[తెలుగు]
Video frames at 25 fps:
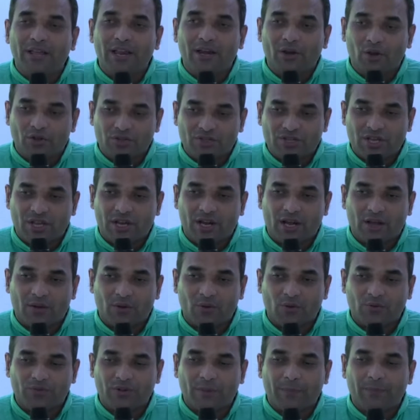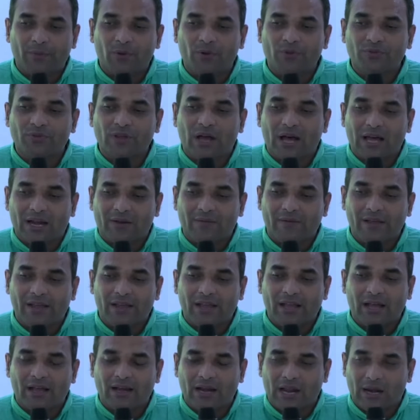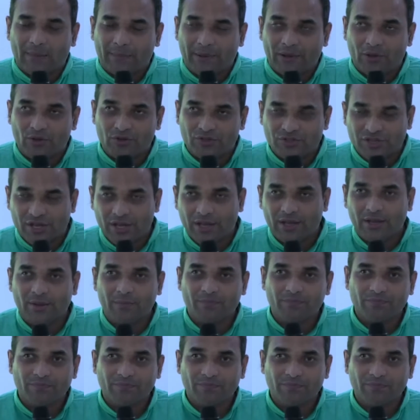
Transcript: ఎన్ని వచ్చాయి నాకు సపోజ్ అరవైకి నలభై వచ్చాయి